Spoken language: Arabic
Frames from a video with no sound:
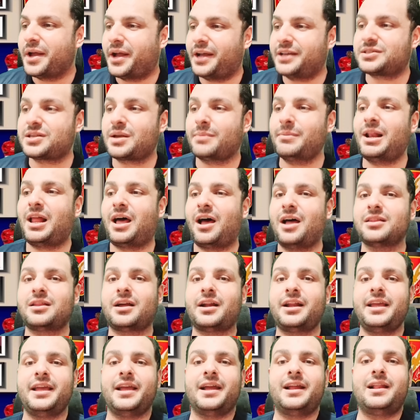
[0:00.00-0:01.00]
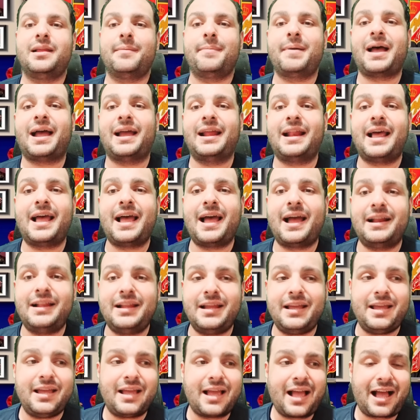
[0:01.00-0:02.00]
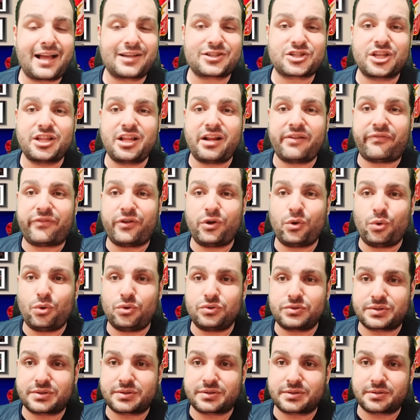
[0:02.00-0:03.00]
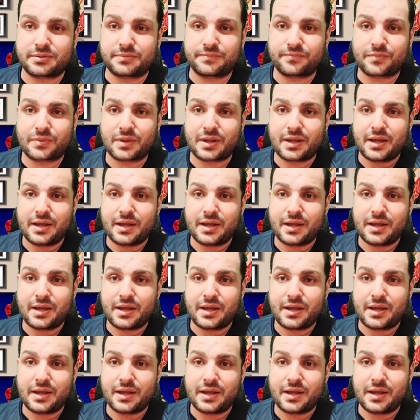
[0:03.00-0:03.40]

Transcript: عصام الحضري اللي باع الاهلي عشان الفلوس